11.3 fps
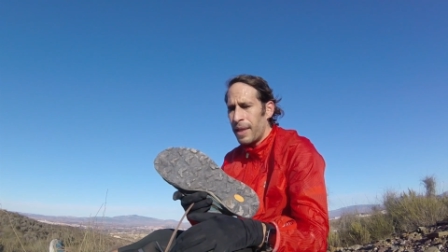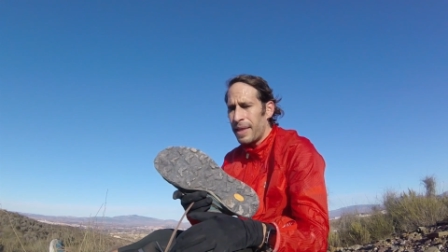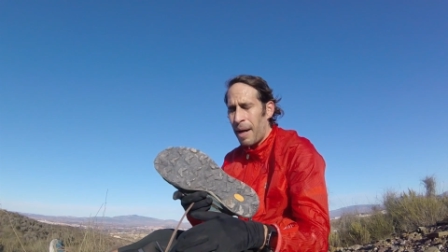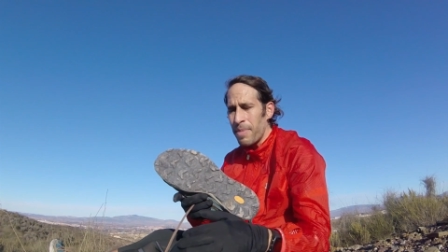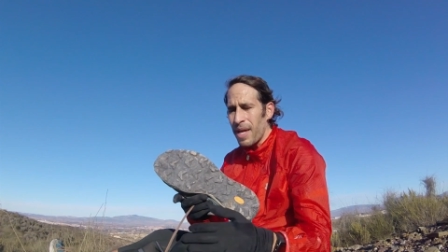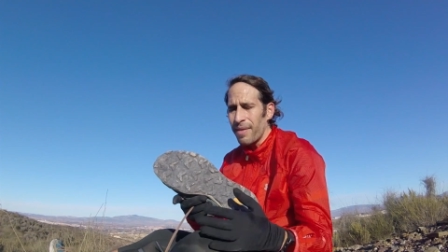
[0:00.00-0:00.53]

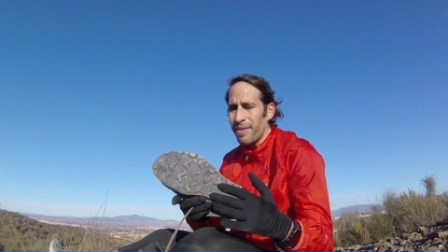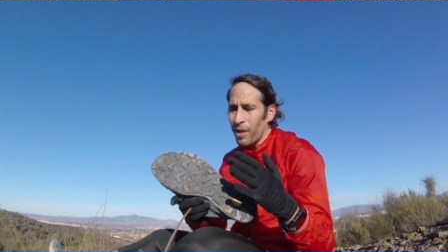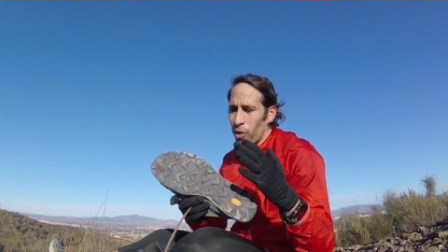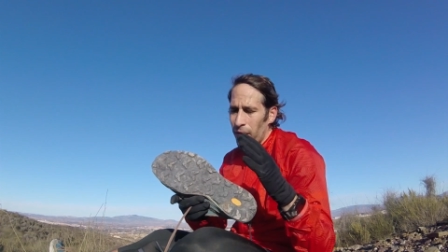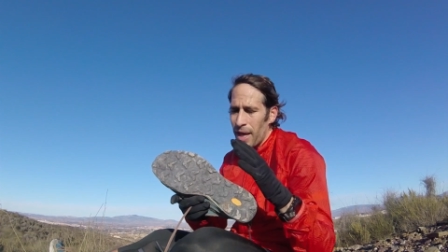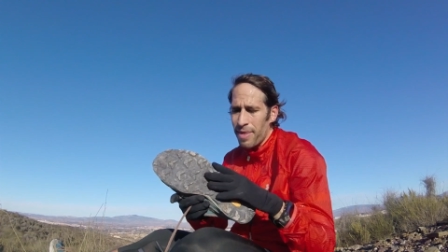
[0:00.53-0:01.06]
También
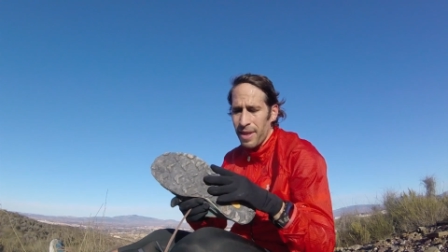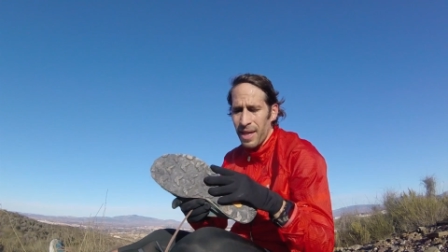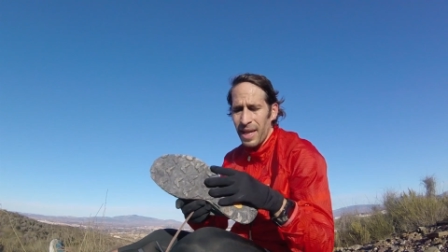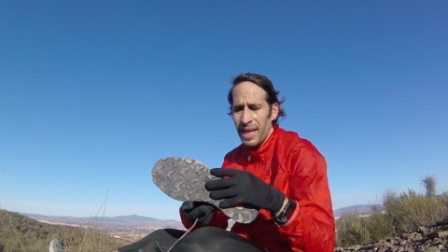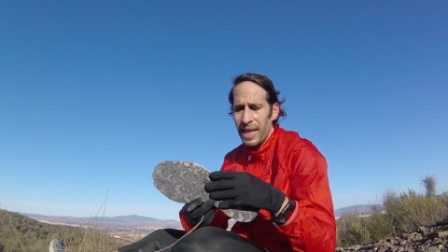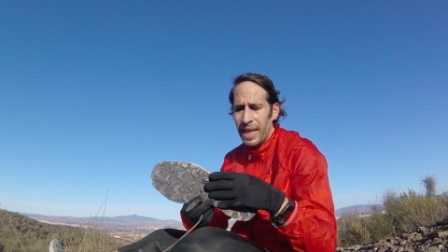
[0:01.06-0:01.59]
tengo que
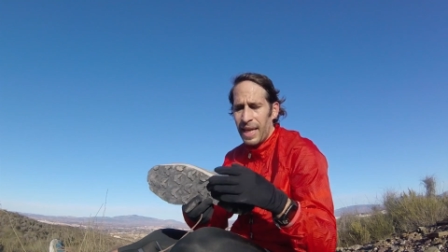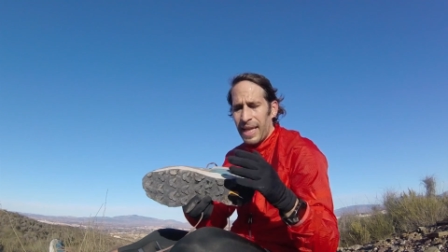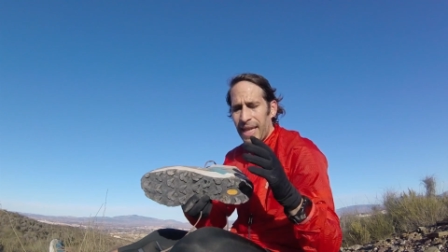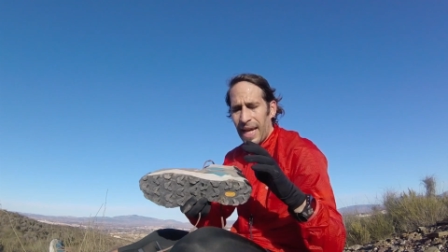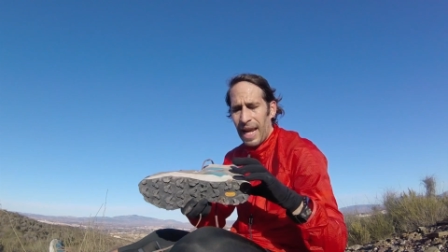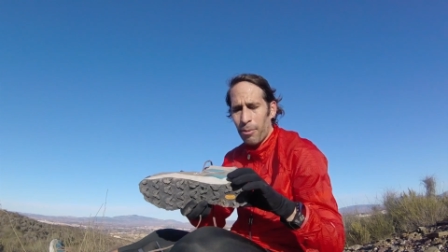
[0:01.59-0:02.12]
decir
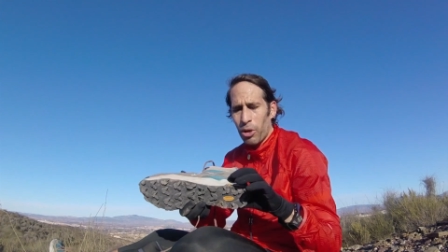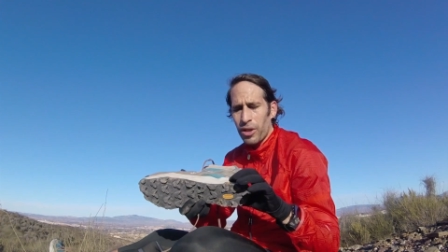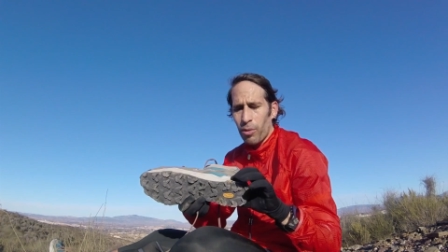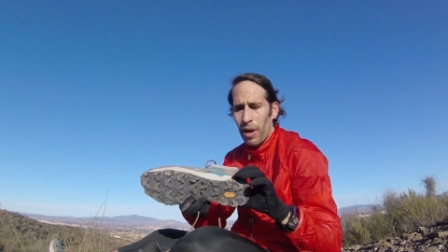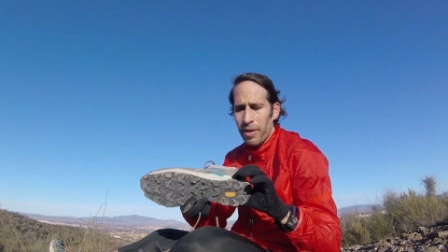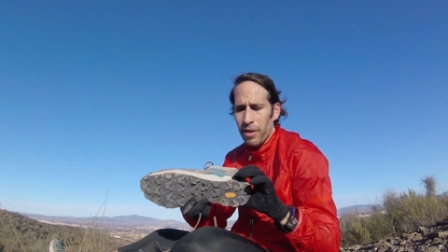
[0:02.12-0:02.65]
que la
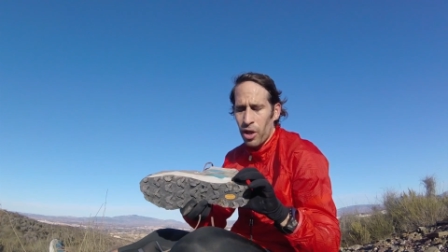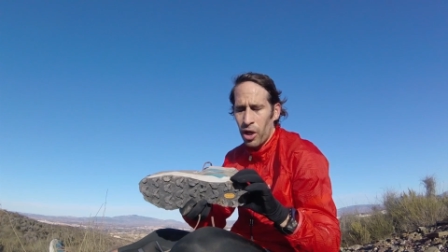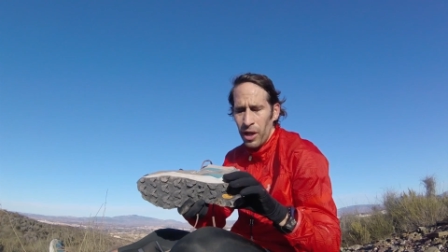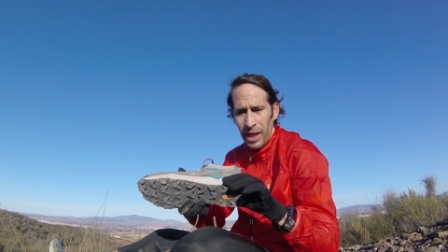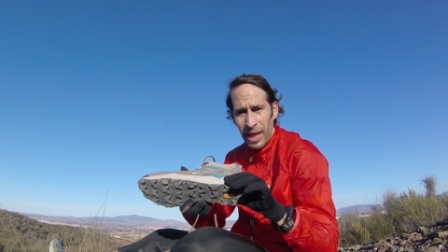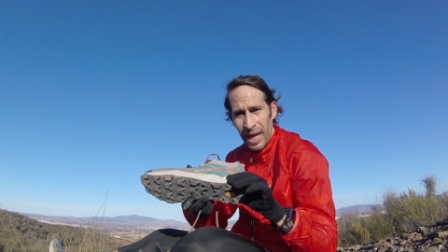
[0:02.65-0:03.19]

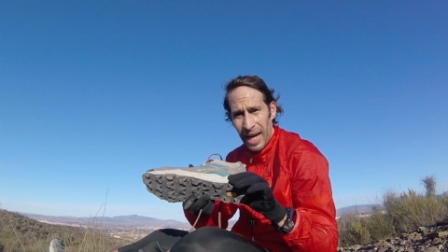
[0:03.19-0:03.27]
amortiguación,